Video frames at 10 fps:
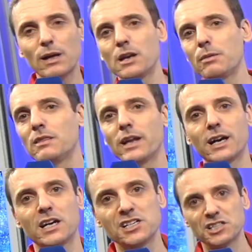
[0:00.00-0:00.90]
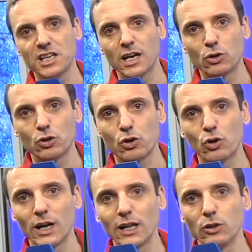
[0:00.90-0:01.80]
Madrid vender a Cristiano
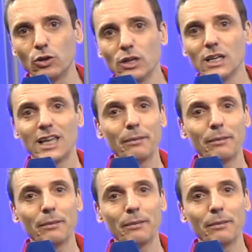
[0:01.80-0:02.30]
Ronaldo?